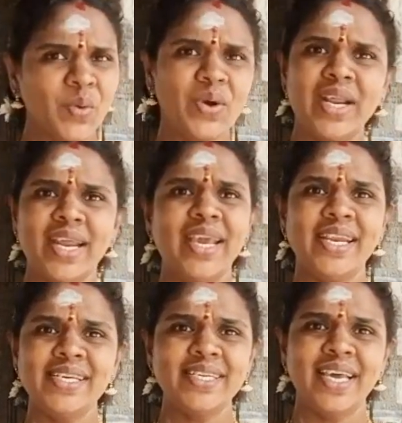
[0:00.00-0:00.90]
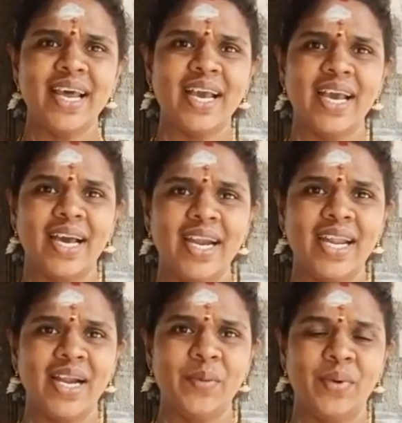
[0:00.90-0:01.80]
உடனே என்ன செய்யறாங்க
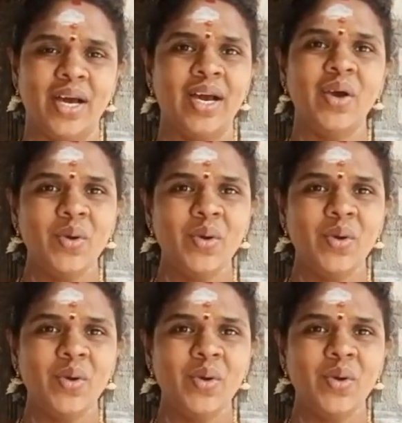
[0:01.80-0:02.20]
ஆண்டாளம்மா